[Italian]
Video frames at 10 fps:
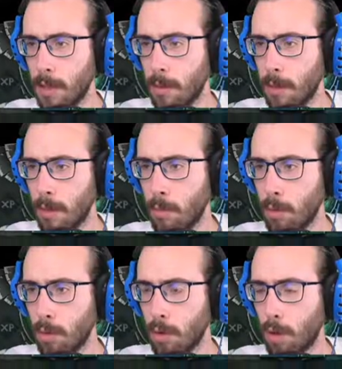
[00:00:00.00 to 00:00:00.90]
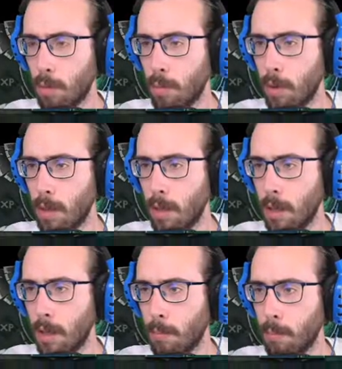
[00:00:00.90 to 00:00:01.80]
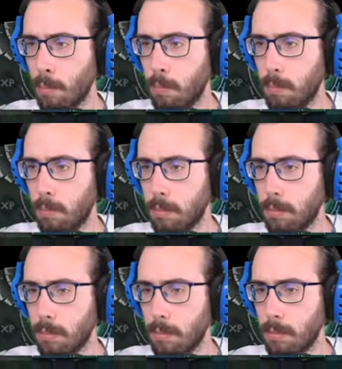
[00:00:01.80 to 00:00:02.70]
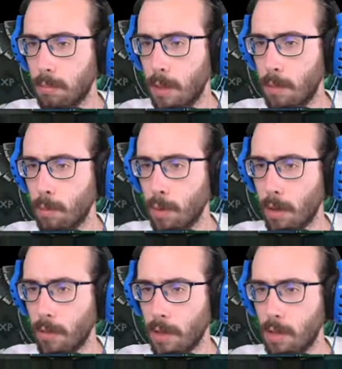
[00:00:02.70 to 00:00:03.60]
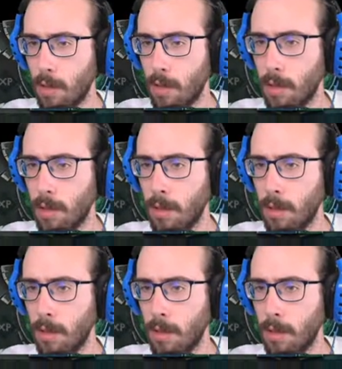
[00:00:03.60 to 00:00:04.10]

Sembra tipo uno scorpione in putrefazione.